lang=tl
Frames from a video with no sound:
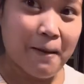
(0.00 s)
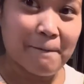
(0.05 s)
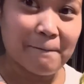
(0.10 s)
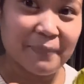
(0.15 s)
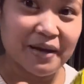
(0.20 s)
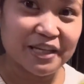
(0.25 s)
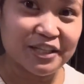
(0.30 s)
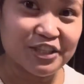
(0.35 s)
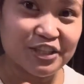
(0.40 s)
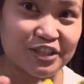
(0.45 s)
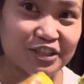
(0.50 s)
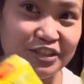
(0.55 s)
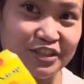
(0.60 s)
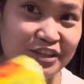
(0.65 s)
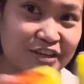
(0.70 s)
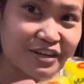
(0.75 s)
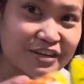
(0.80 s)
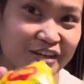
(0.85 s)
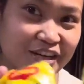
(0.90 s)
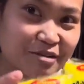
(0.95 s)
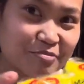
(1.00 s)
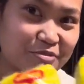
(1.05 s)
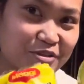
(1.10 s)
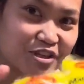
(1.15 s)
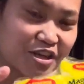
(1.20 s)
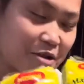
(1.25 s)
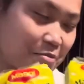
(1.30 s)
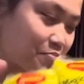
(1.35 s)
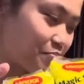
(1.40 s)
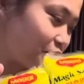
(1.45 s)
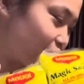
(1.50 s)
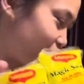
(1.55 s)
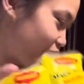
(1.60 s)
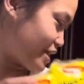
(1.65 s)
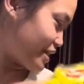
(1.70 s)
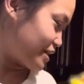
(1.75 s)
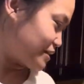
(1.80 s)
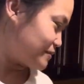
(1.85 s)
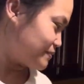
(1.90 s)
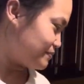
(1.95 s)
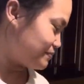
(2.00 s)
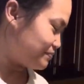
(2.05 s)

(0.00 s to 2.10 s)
Magic syrup, syempre.